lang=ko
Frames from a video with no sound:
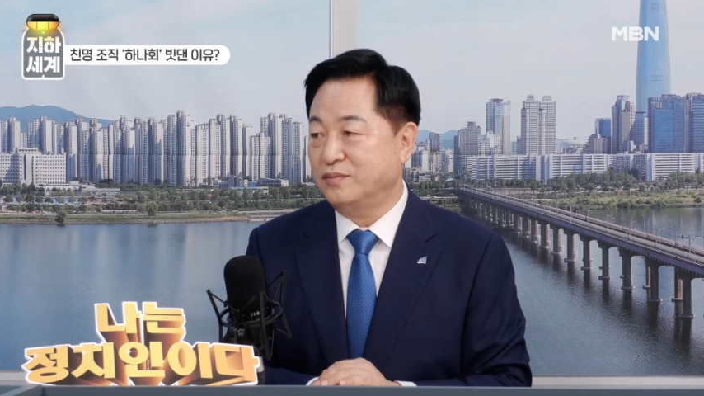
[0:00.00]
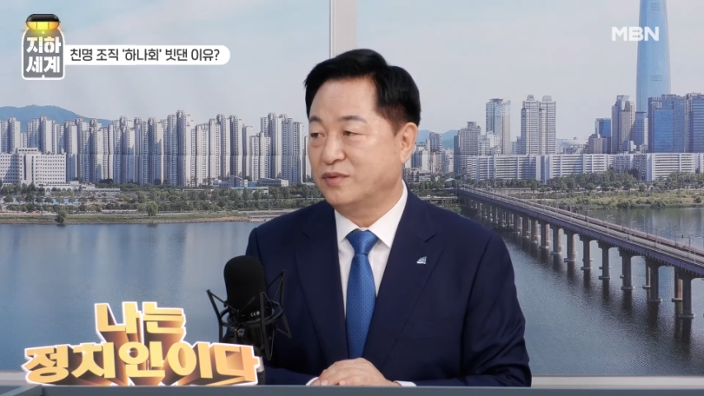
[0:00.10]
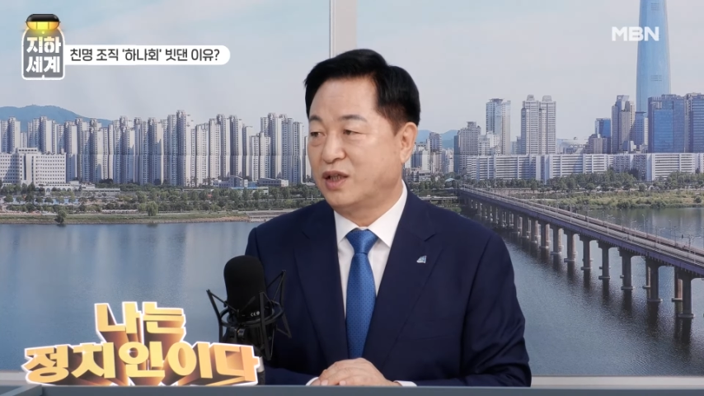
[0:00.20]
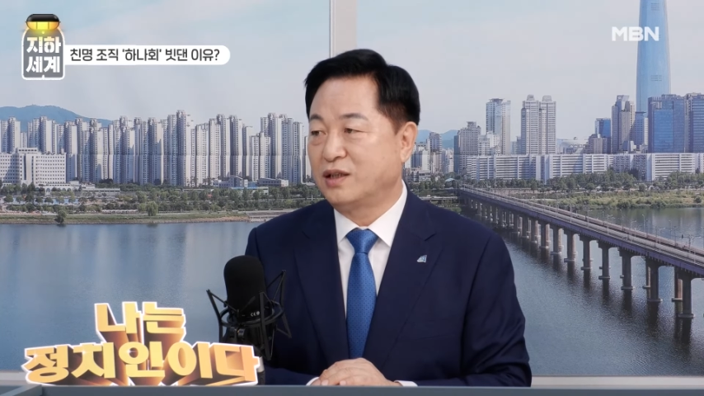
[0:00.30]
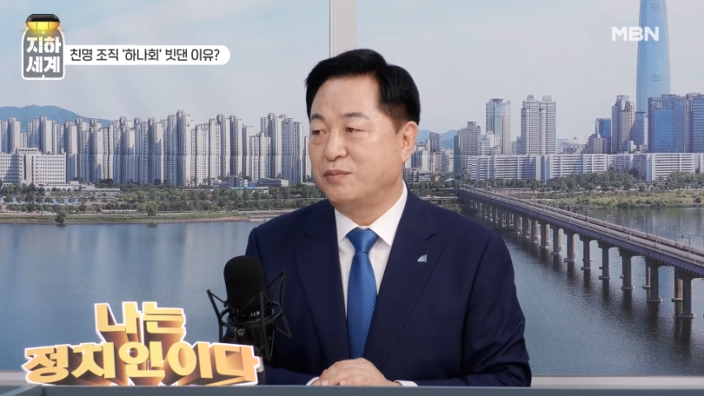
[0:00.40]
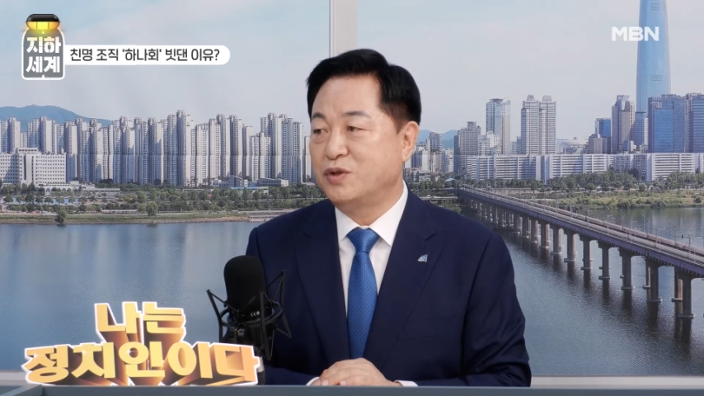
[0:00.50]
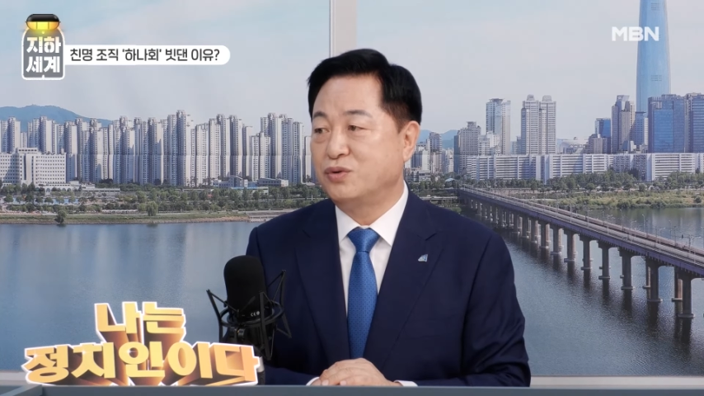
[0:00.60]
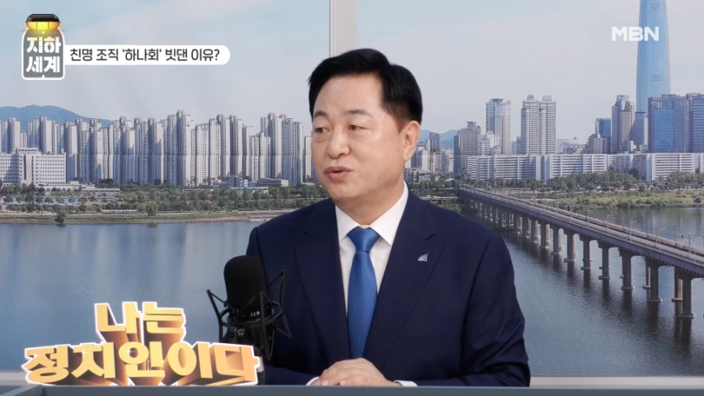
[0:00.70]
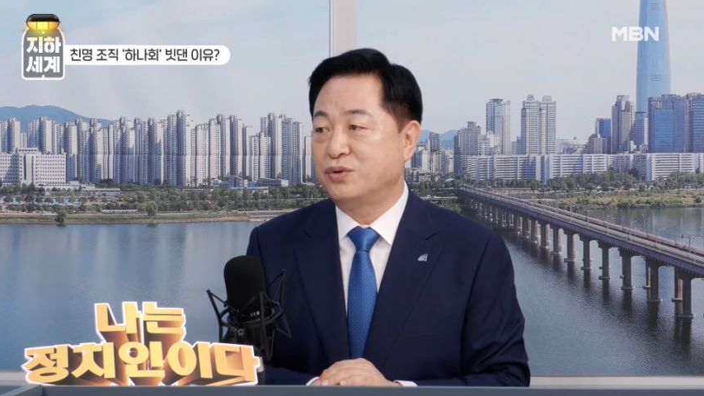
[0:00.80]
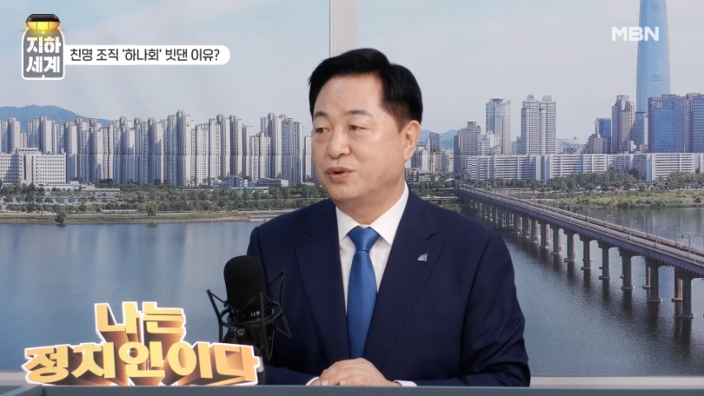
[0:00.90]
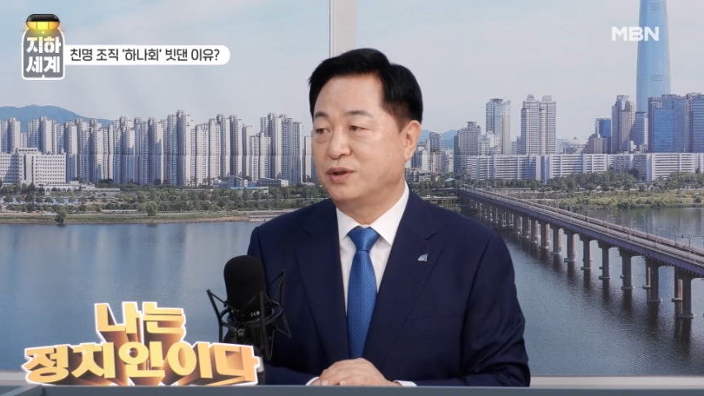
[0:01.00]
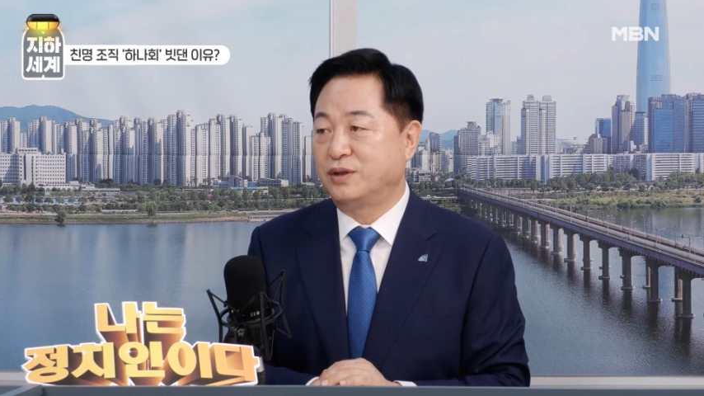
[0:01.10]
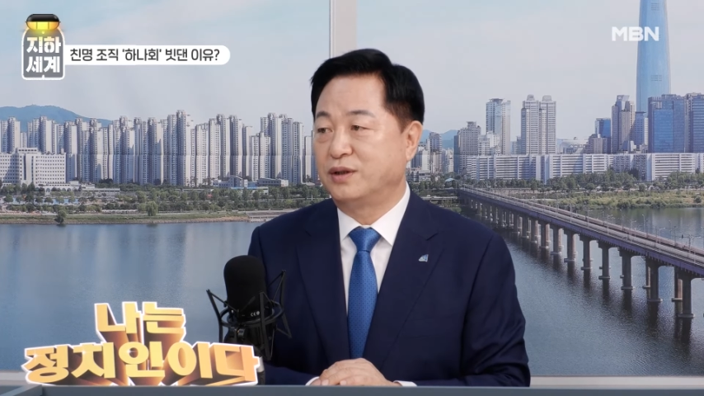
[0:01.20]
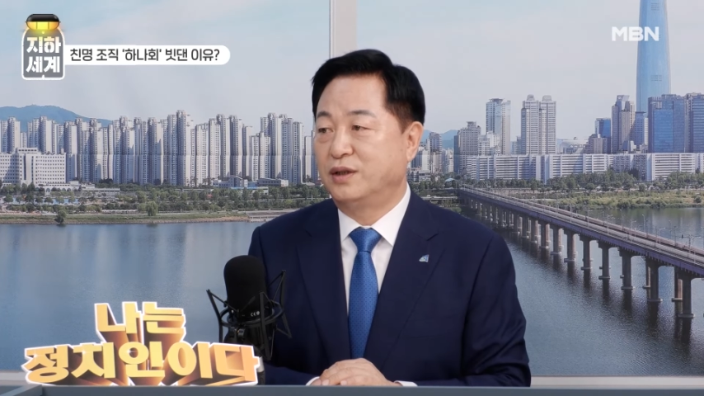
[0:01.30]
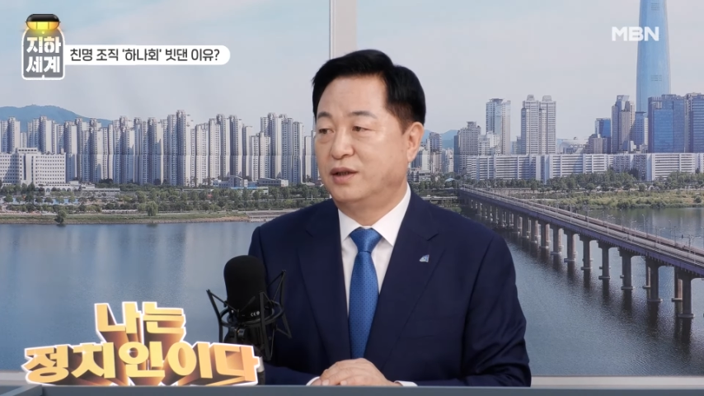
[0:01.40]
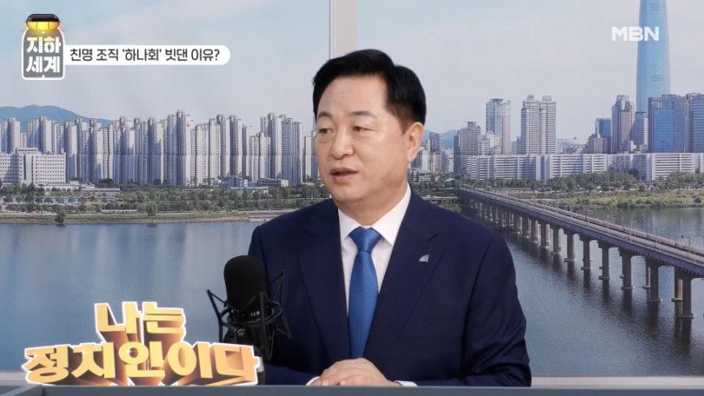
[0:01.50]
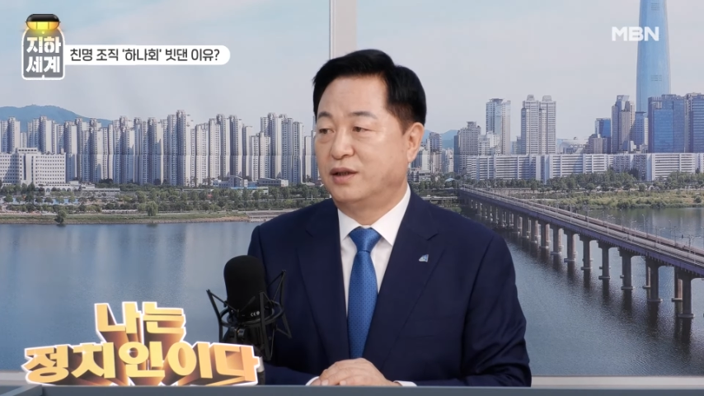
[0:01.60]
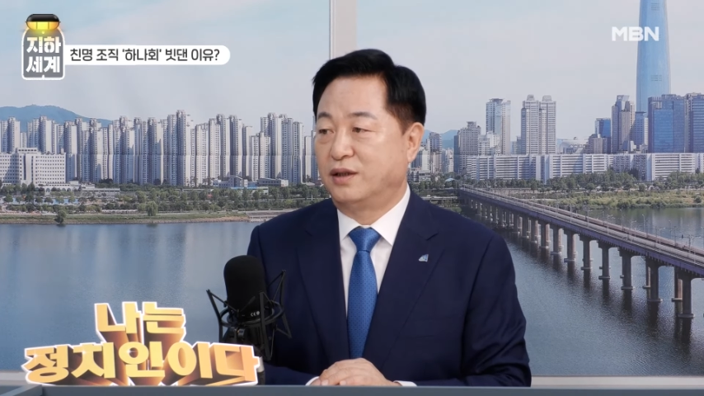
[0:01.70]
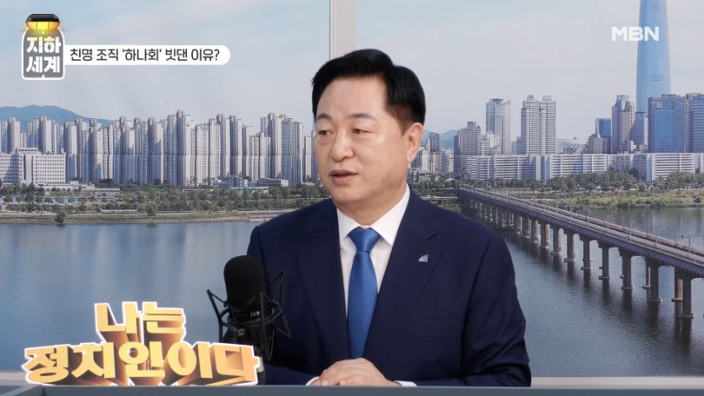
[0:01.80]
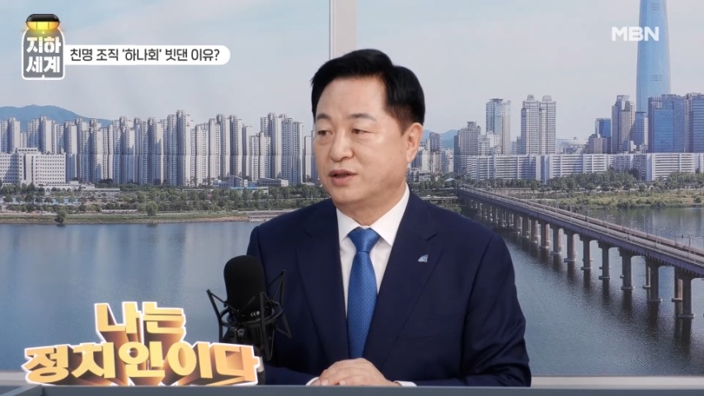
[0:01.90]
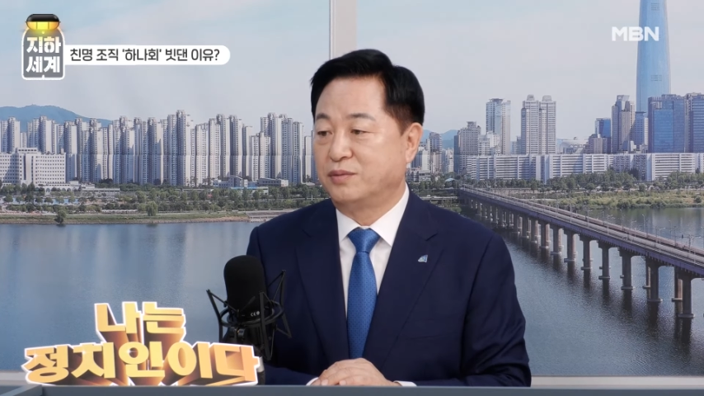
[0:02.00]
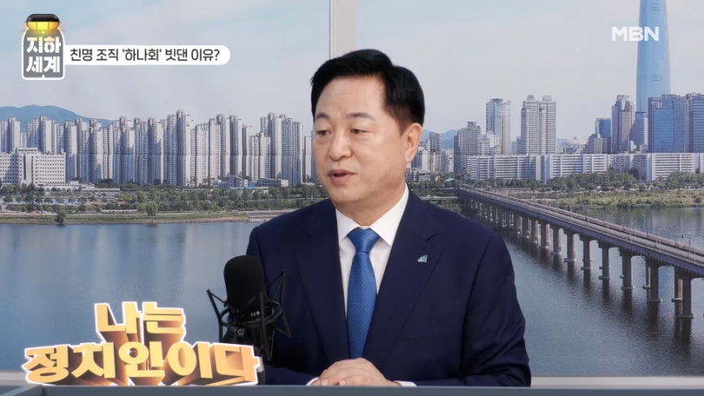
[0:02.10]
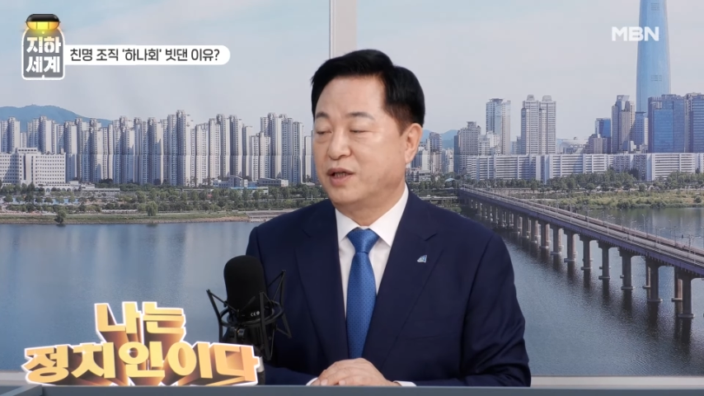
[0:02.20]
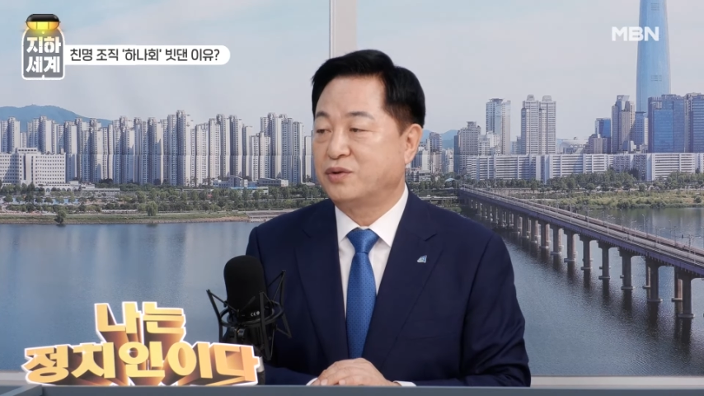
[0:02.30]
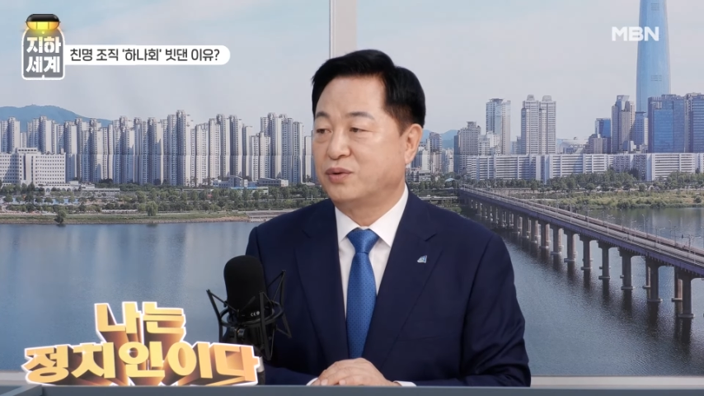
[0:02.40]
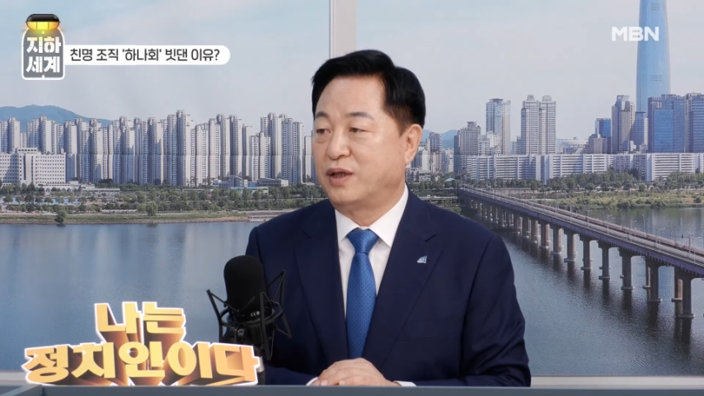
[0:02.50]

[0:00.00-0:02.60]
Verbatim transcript: 당내 민주주의를 어, 뭐 심의 훼손